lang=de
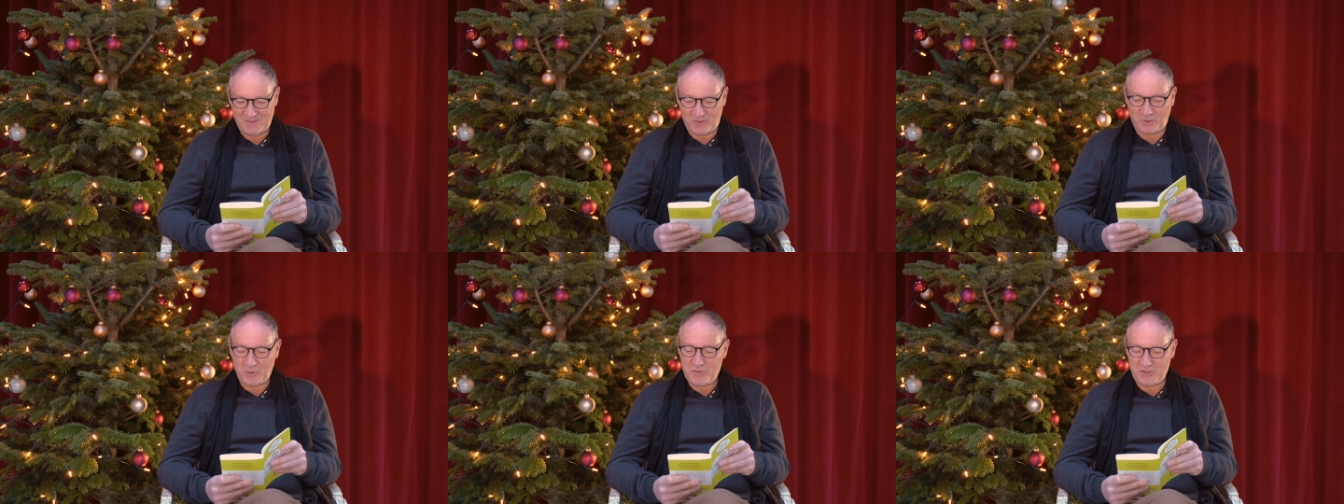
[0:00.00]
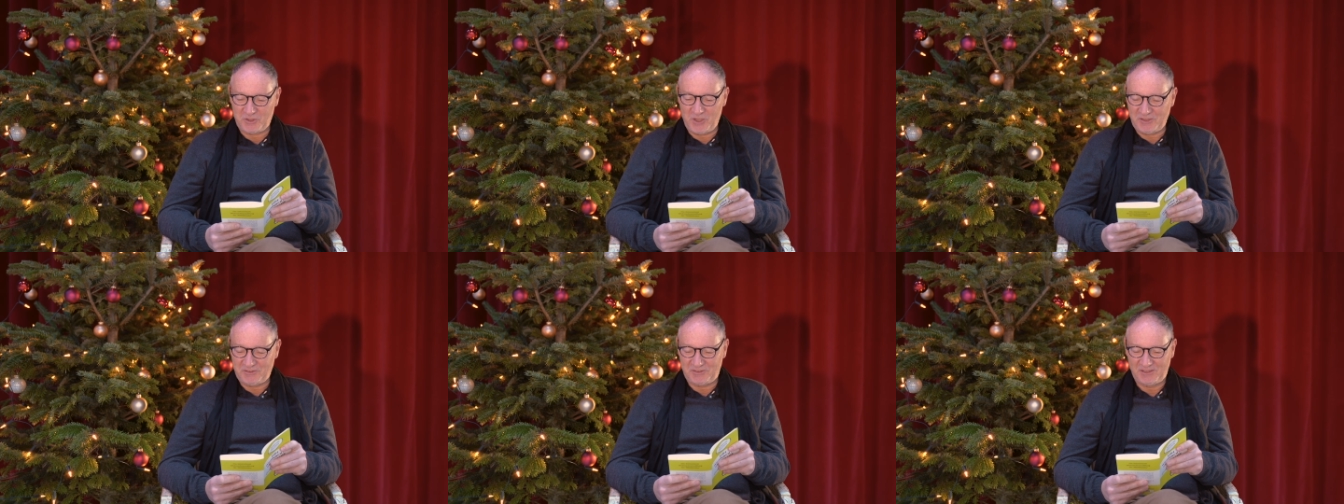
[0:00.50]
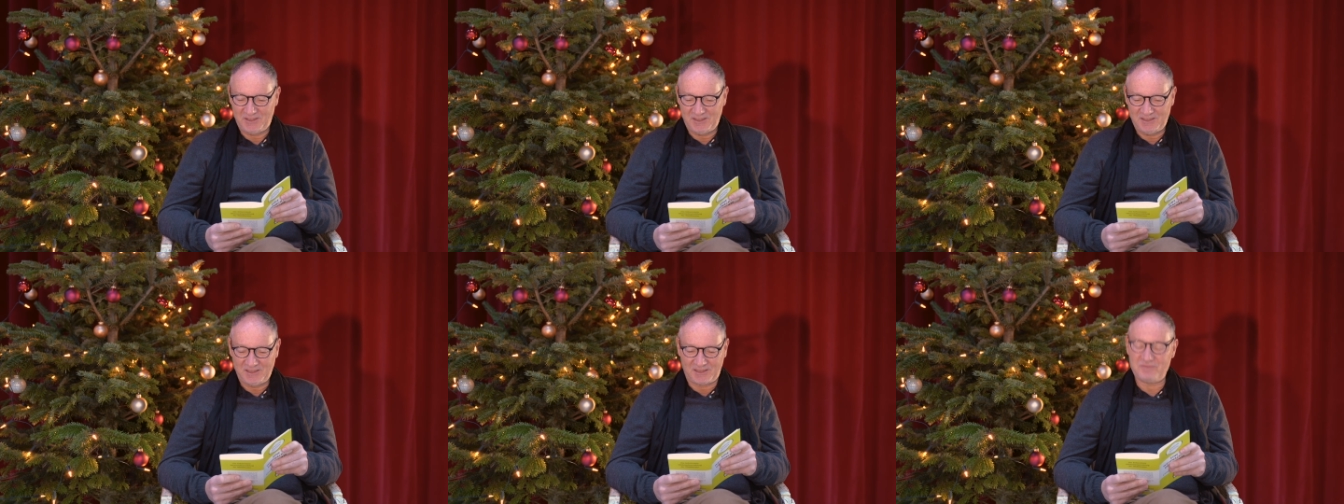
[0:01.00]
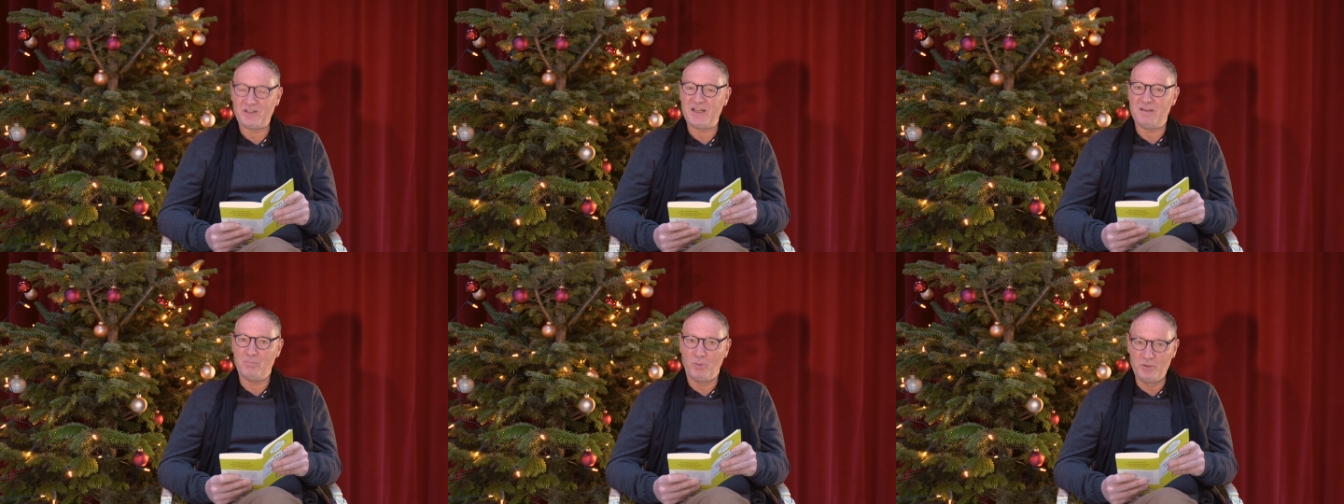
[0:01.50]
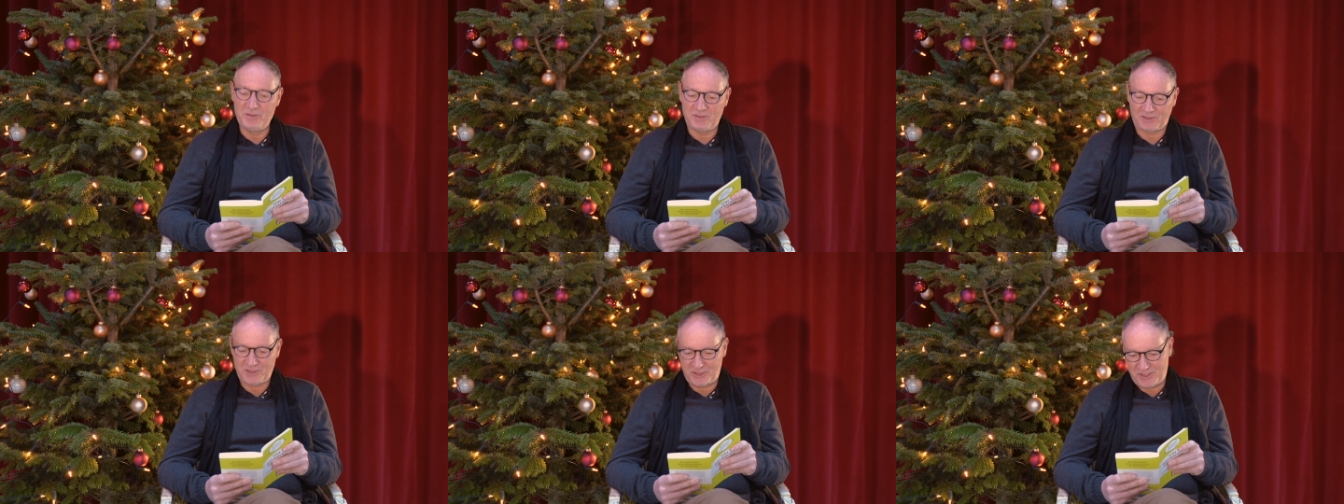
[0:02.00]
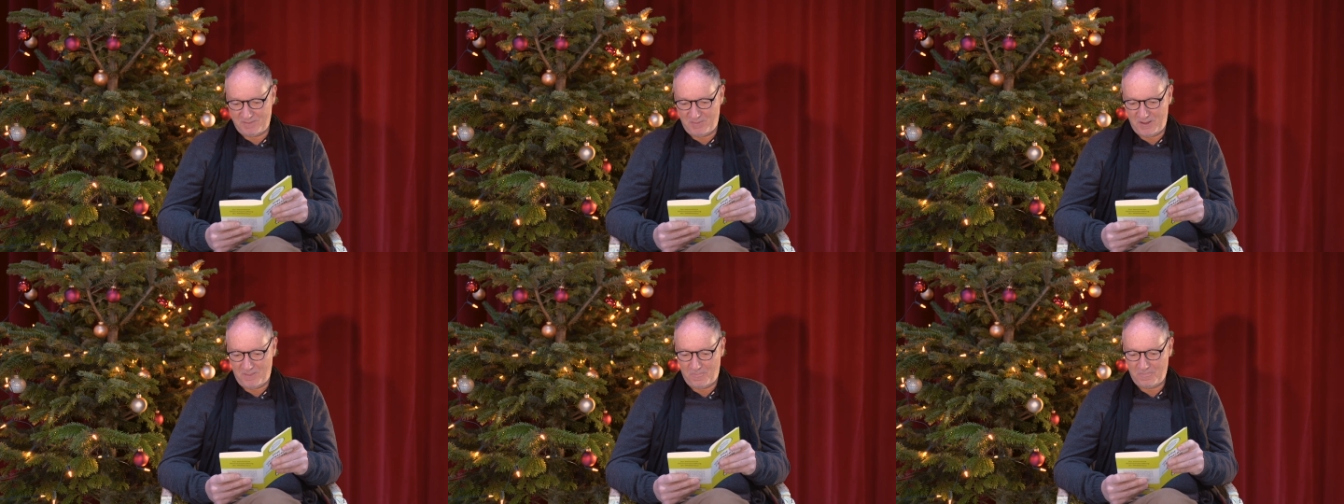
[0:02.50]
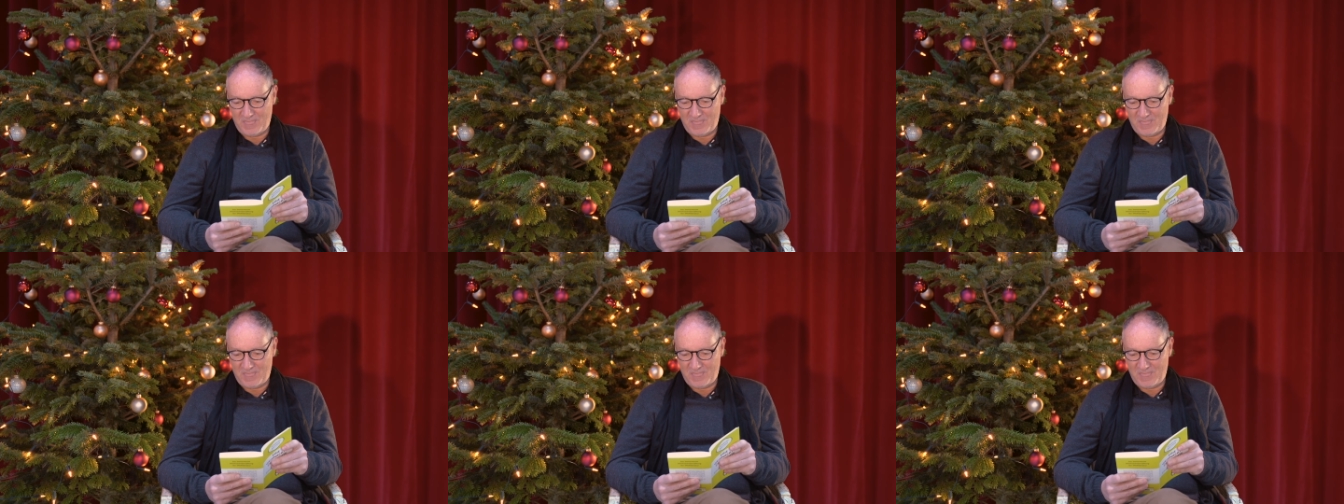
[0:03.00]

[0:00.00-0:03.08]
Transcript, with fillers: Grüß Gott! rief eine muntere Stimme.